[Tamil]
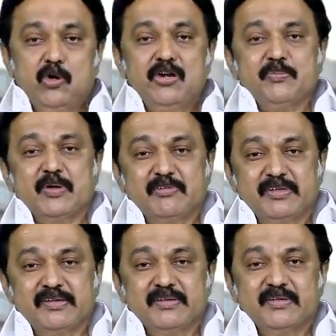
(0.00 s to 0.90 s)
கொரோனா
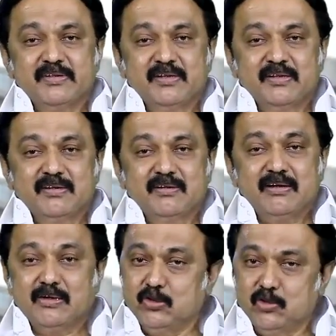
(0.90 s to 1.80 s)
பரவல்
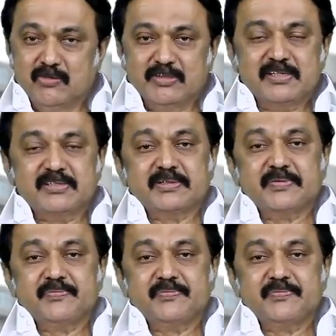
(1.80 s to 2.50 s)
கட்டுக்குள்ளே வந்துருச்சு